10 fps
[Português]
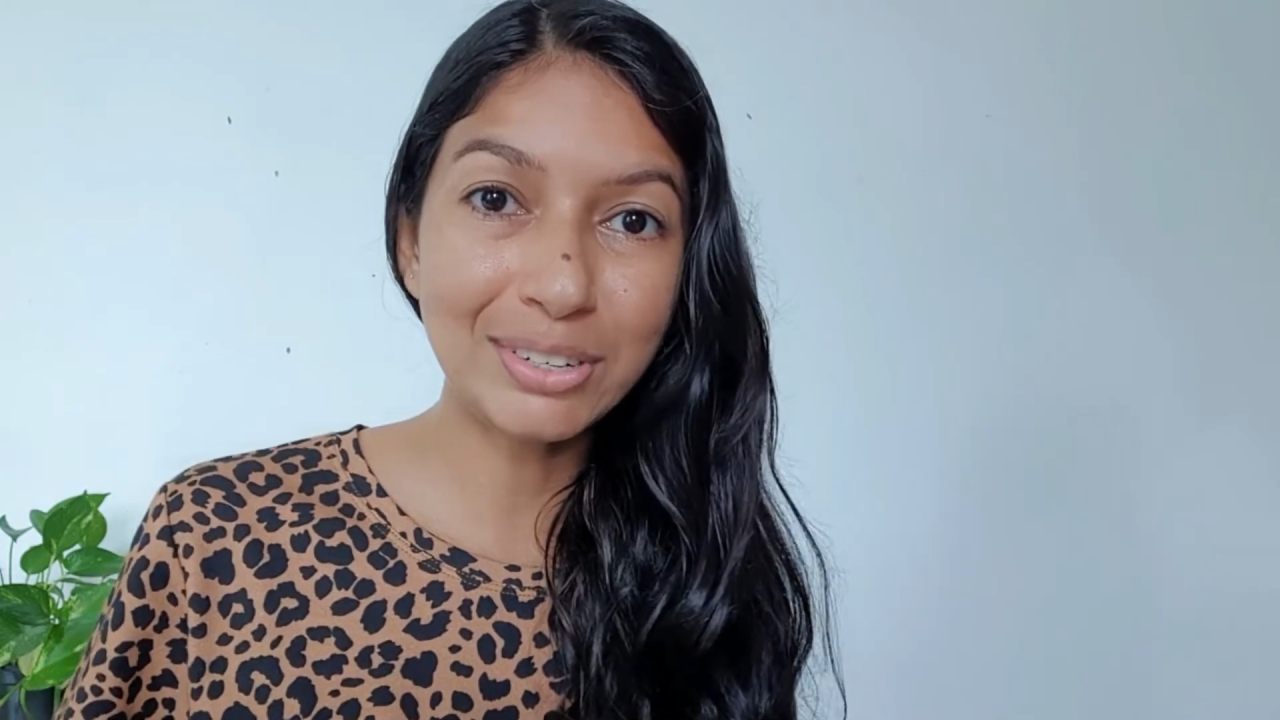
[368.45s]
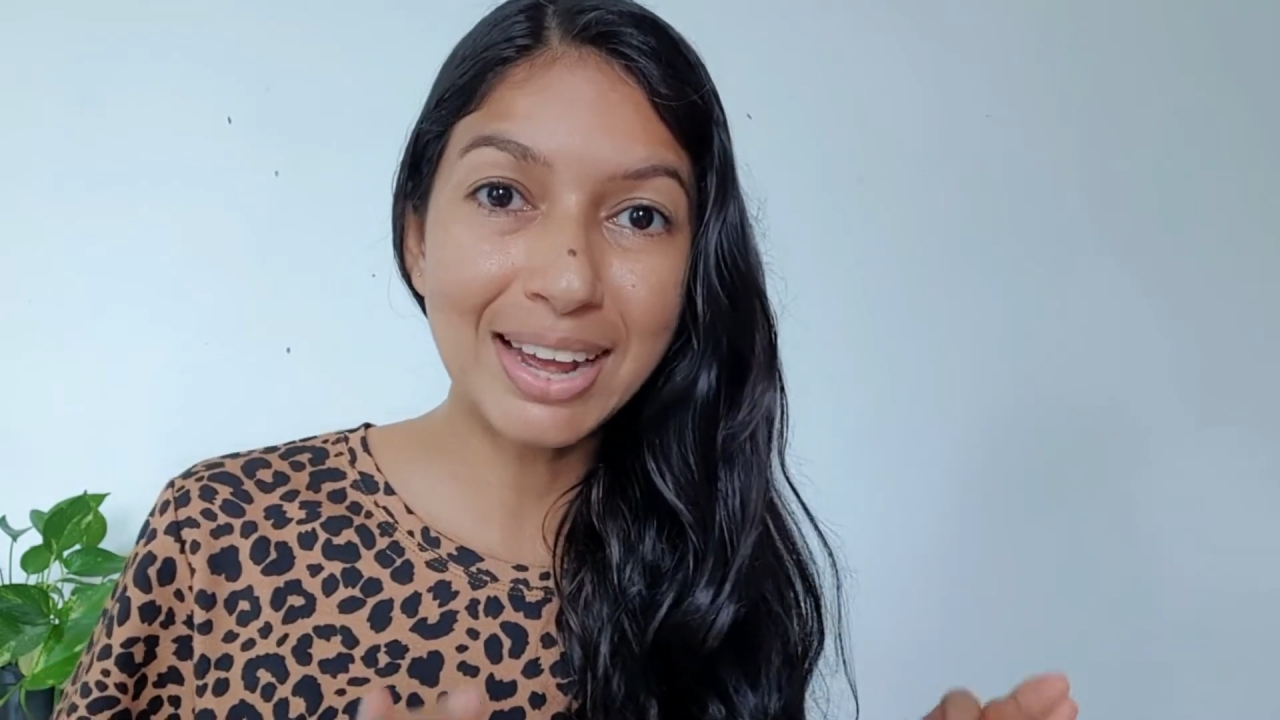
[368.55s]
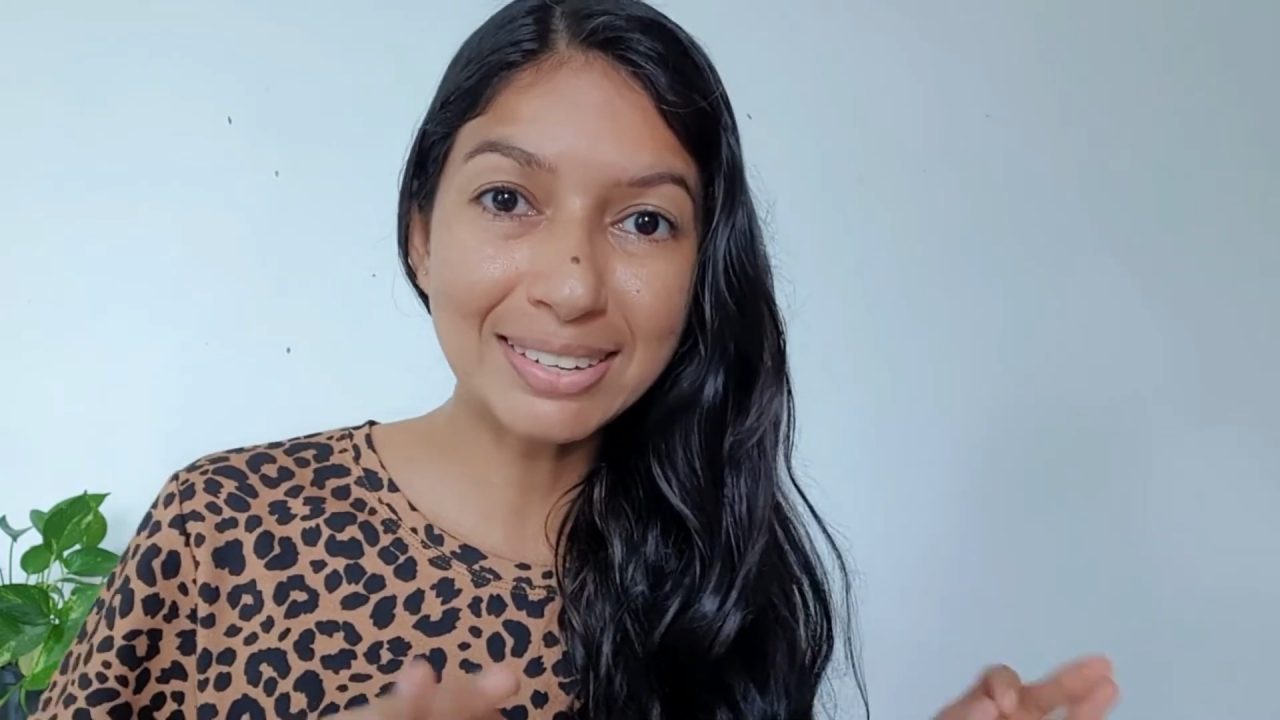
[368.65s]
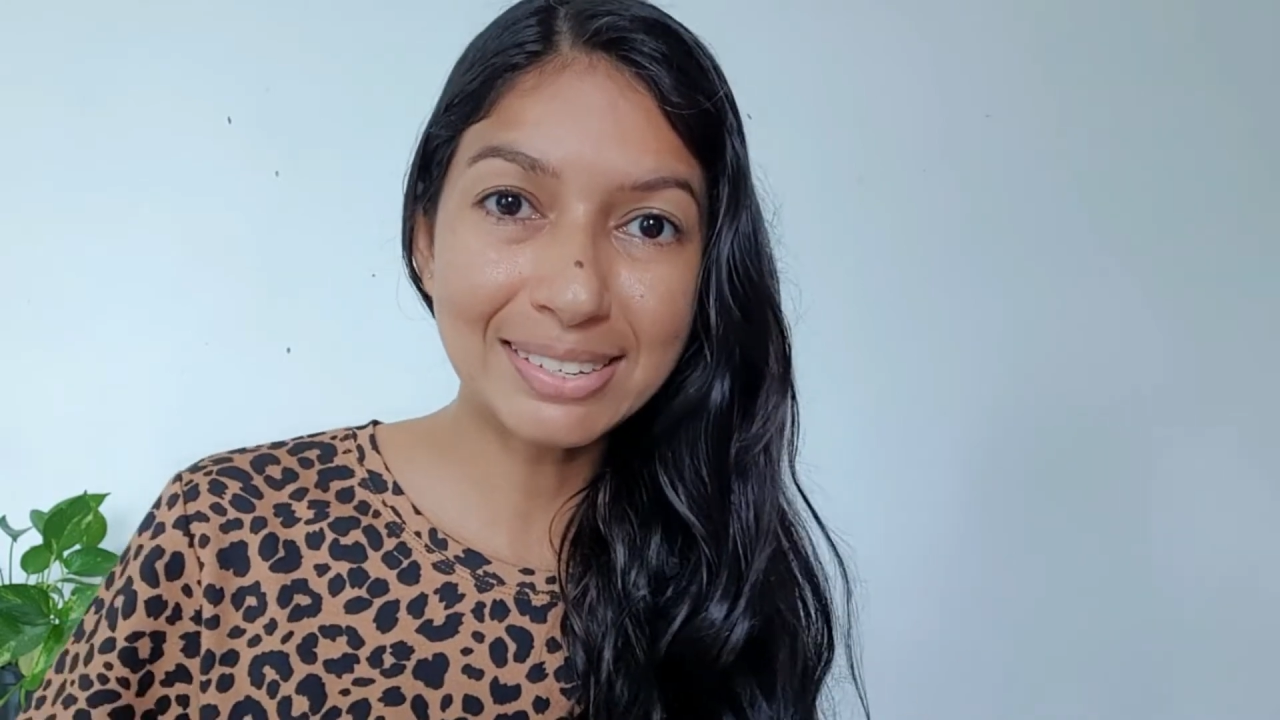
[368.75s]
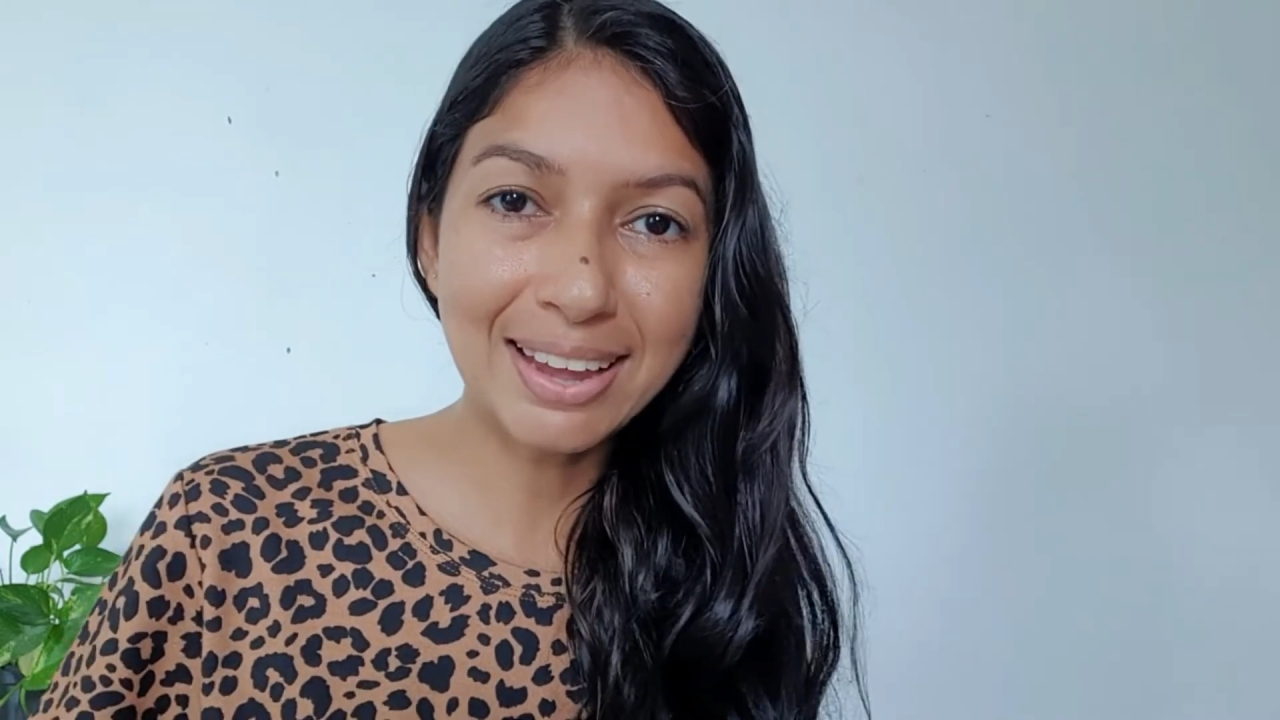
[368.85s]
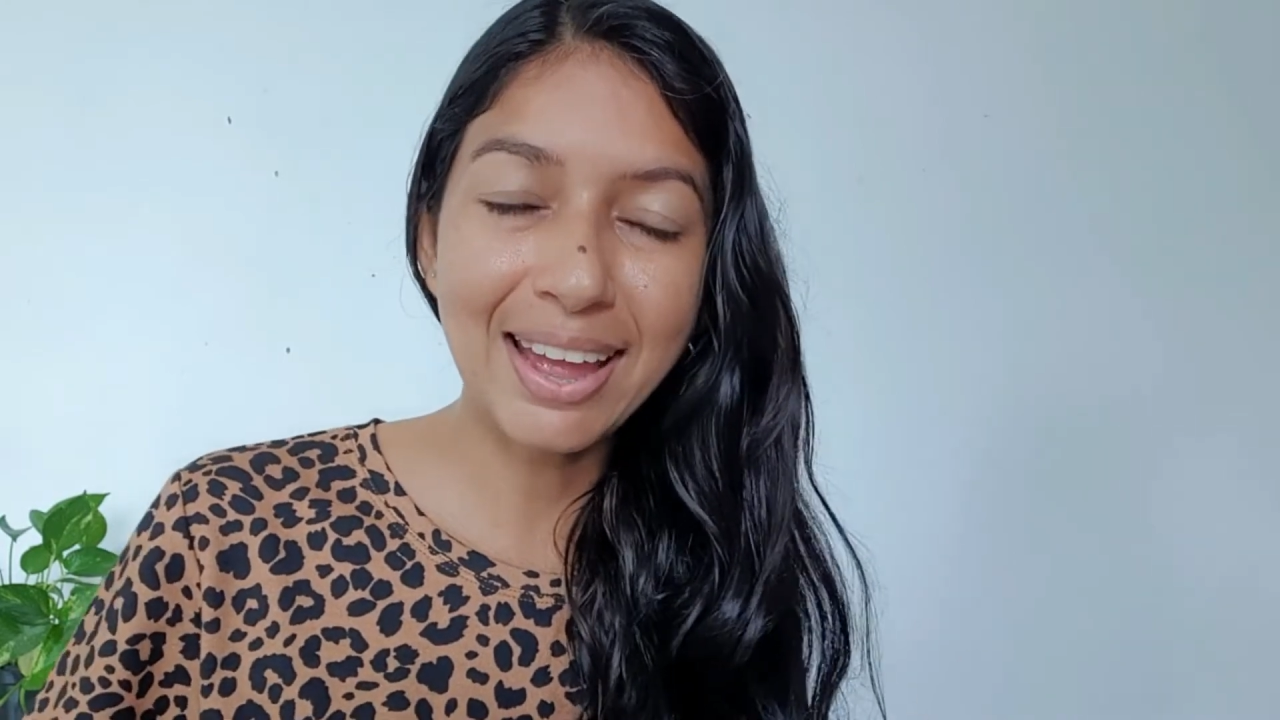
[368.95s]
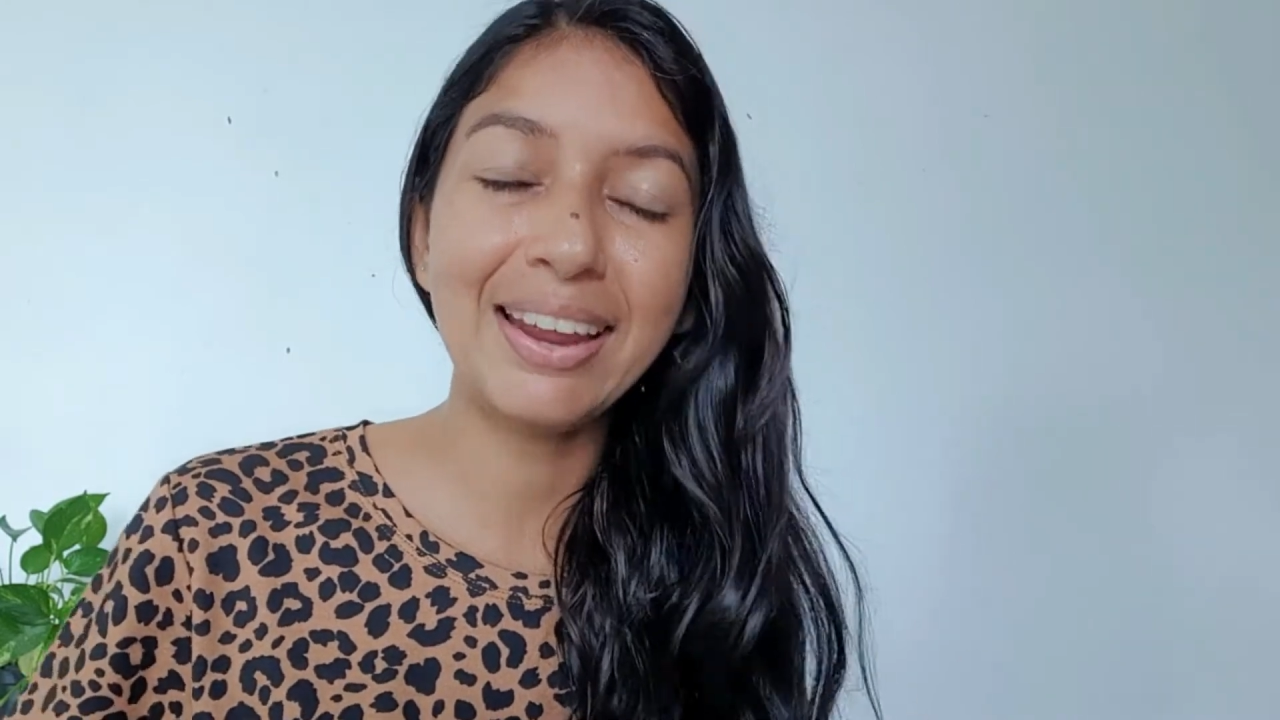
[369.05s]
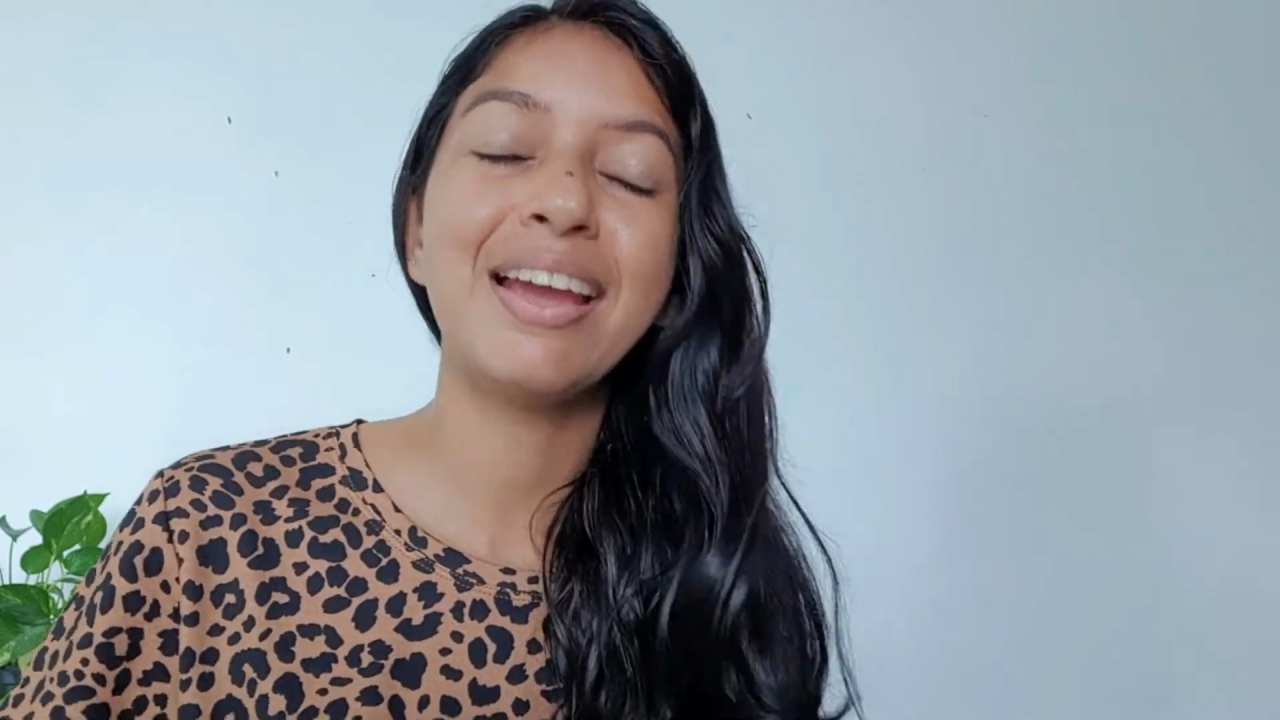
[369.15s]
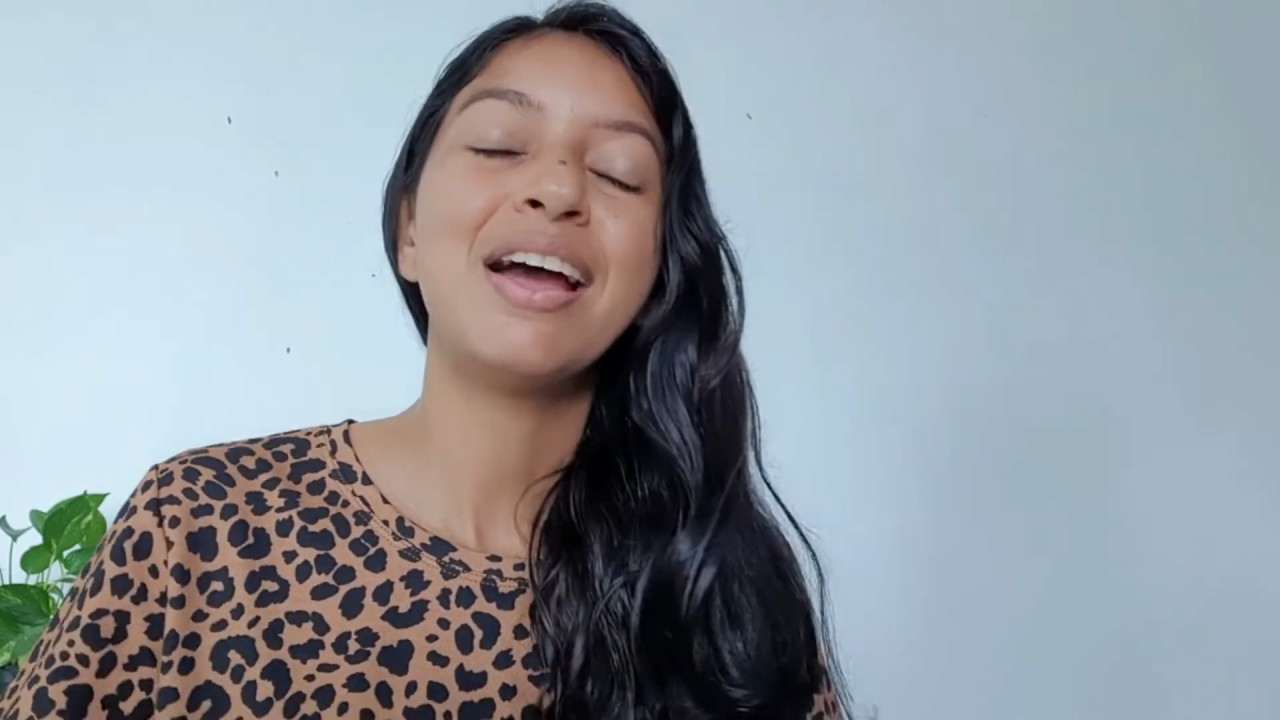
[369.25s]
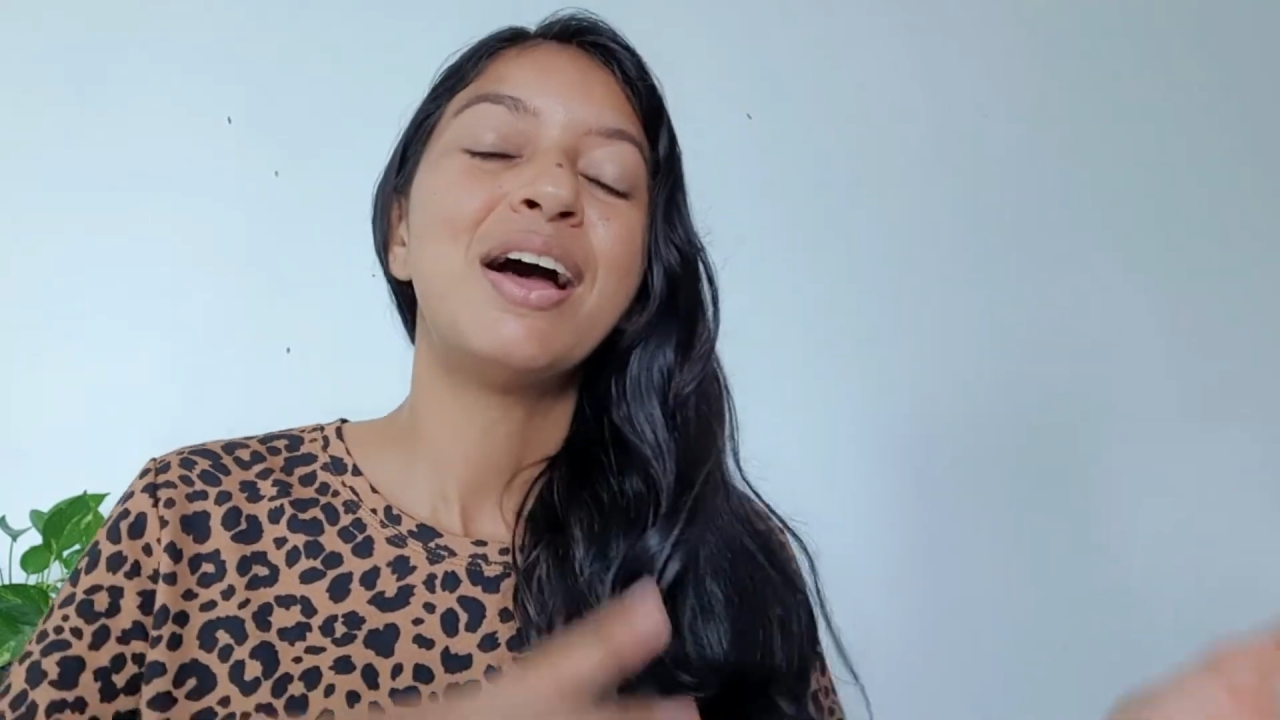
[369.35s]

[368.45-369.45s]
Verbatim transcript: da série,